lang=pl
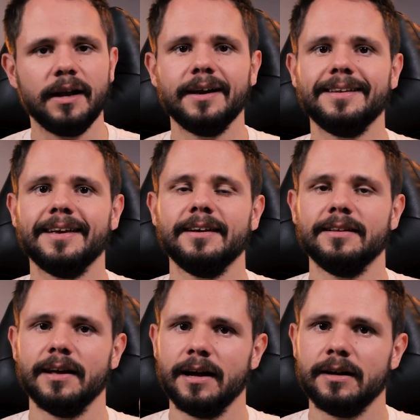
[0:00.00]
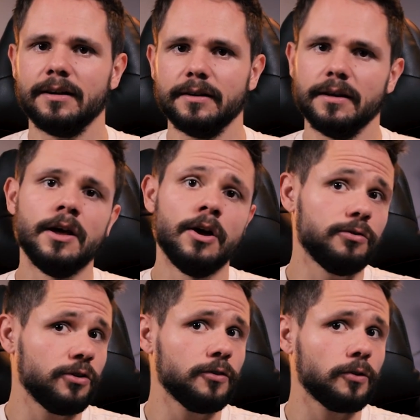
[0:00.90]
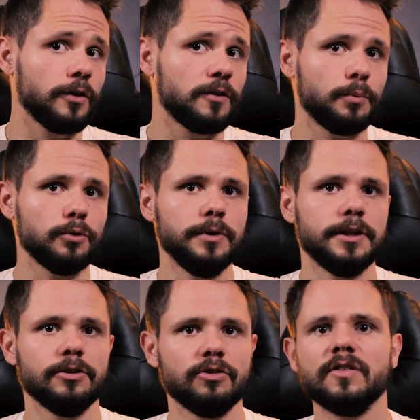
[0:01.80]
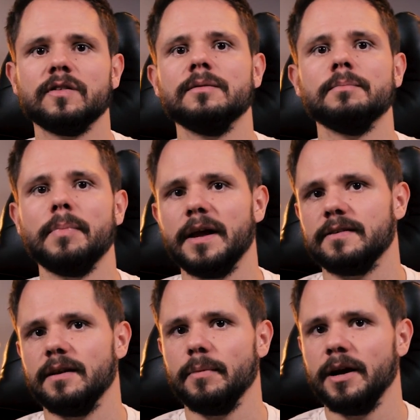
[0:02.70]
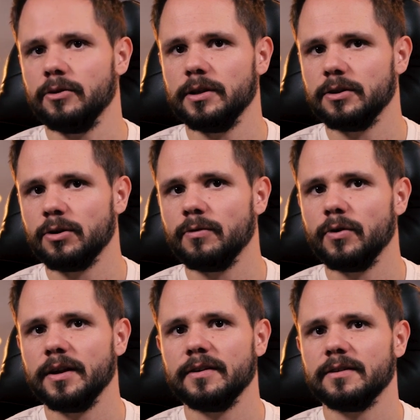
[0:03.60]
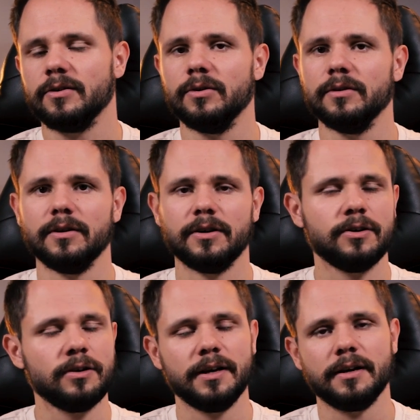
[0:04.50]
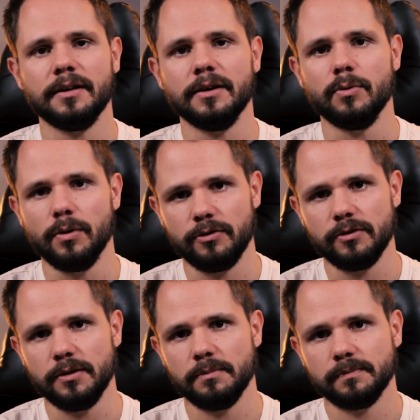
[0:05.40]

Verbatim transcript: ale nie idealny. Wszystko jest podbite czystym basem, a dodatkowo jest on cholernie głośny.